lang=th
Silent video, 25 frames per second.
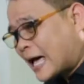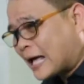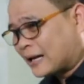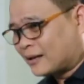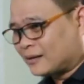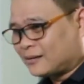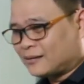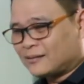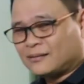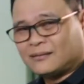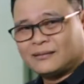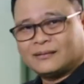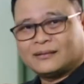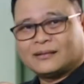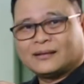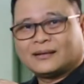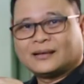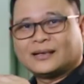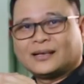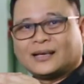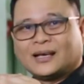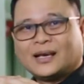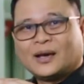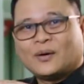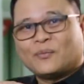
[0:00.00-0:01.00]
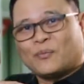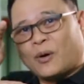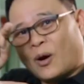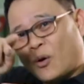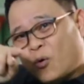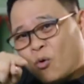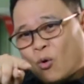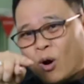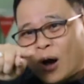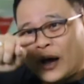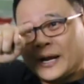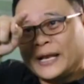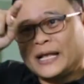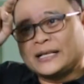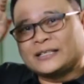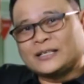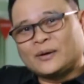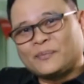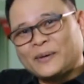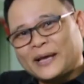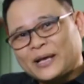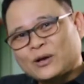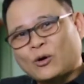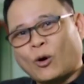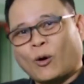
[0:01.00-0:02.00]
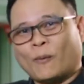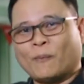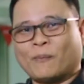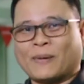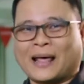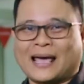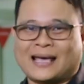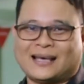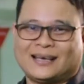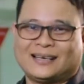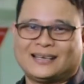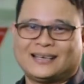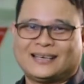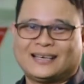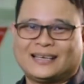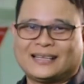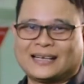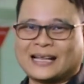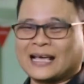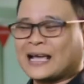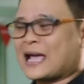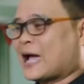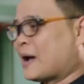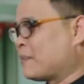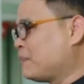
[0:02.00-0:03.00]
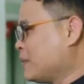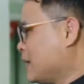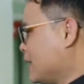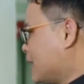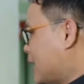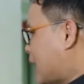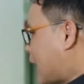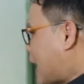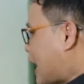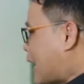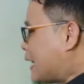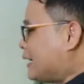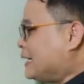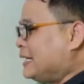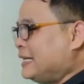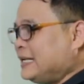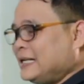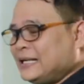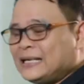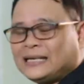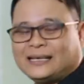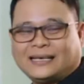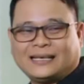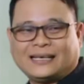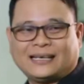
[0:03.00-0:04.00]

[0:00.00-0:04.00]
ตัดเพราะหัวเนี่ยจะไม่กลมละนะครับอันนี้